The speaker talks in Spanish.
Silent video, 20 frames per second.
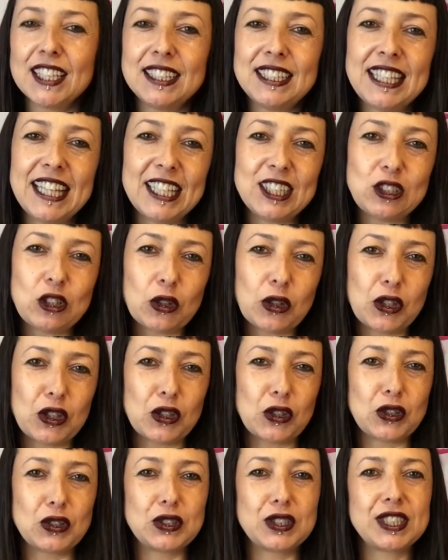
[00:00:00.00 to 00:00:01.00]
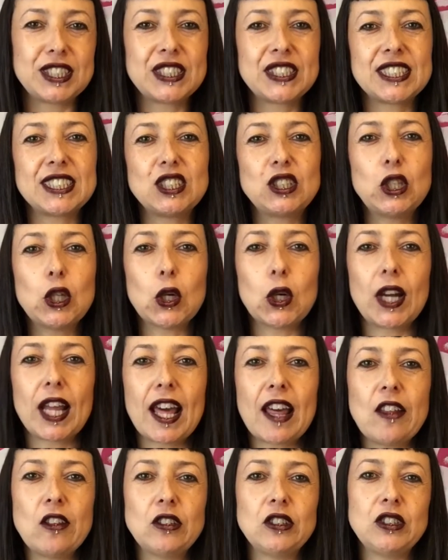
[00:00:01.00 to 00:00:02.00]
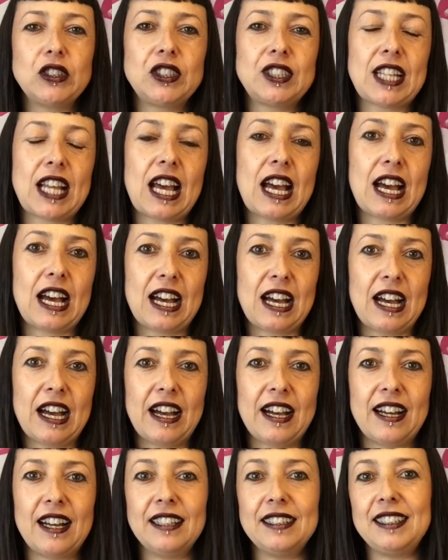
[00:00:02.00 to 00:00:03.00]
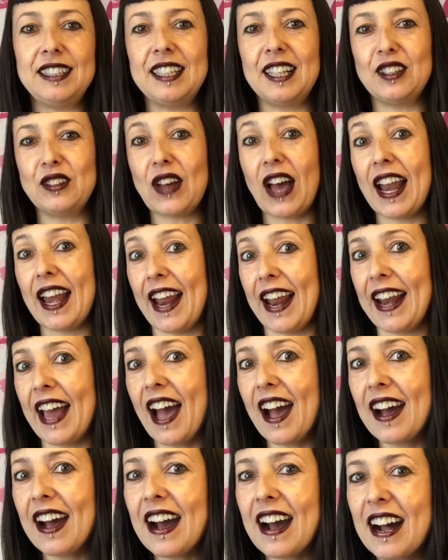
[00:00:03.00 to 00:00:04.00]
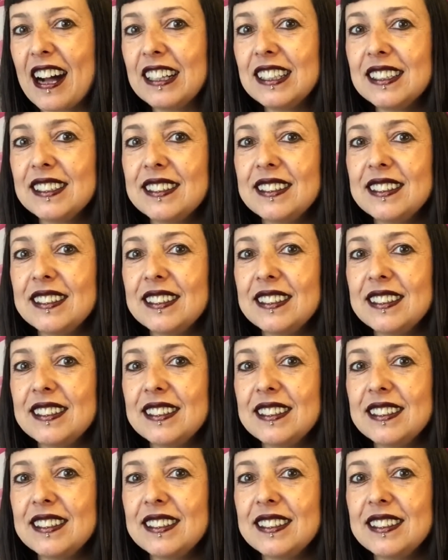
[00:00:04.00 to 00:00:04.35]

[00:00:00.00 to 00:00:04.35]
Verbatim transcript: de tonos dorados a, tirando a naranja